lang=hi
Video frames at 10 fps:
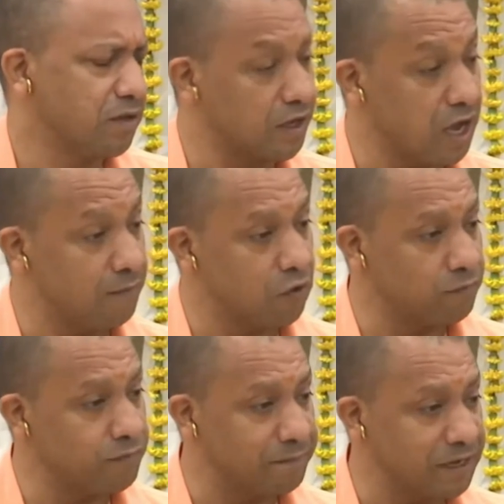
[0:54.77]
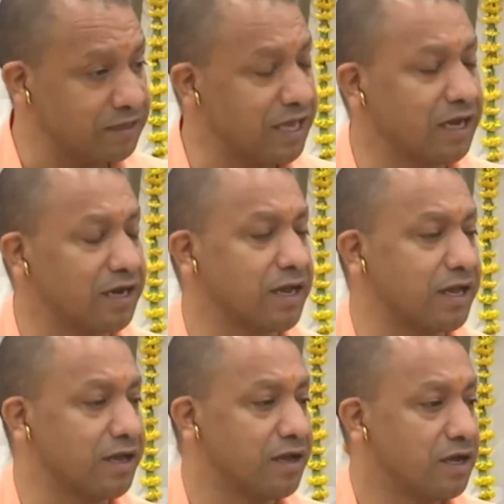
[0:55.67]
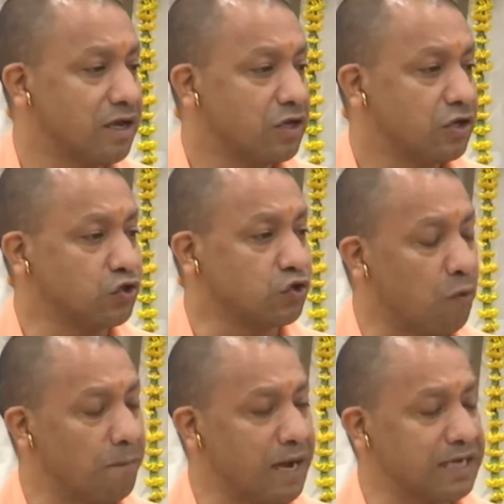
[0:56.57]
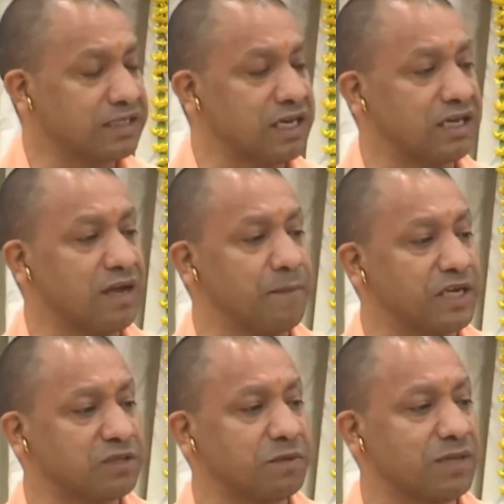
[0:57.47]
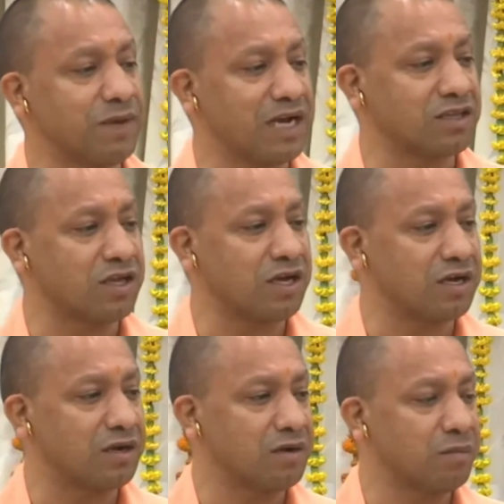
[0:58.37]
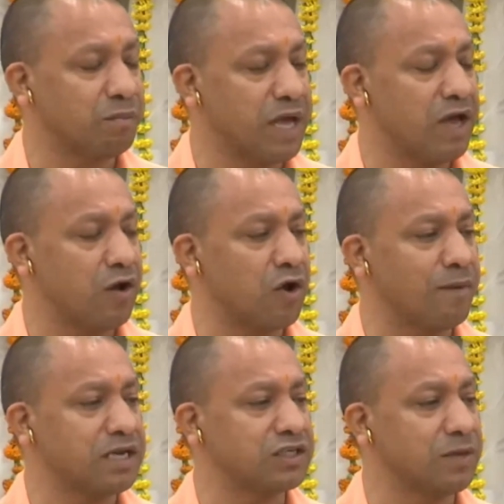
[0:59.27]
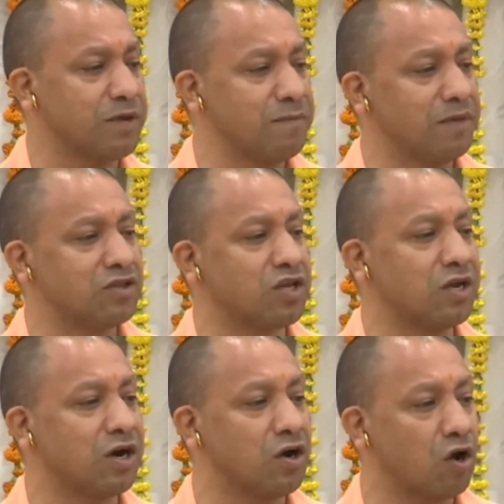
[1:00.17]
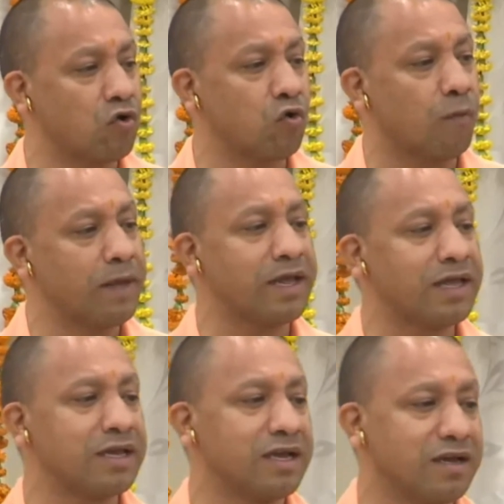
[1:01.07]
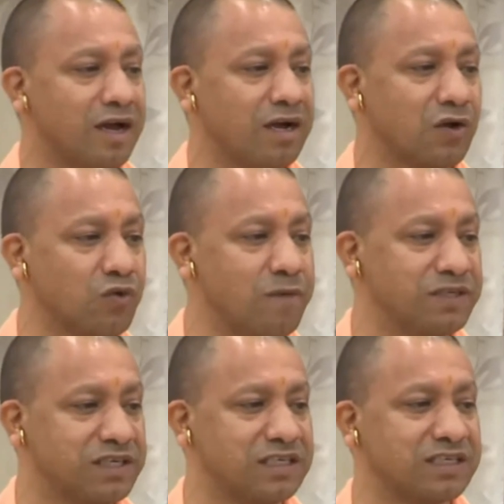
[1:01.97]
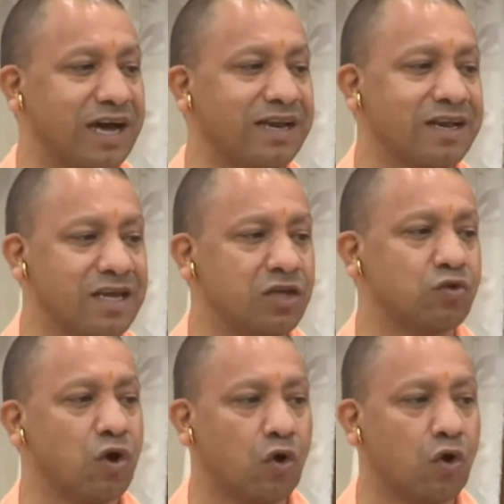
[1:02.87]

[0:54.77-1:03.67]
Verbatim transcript: देखिए हम लोग भी अपना तय कर रहे हैं सोमवार से लेकर बृहस्पतिवार तक मैं और हमारे सभी मंत्रीगण लखनऊ में रहेंगे अगर कोई विशेष कार्य नहीं है तो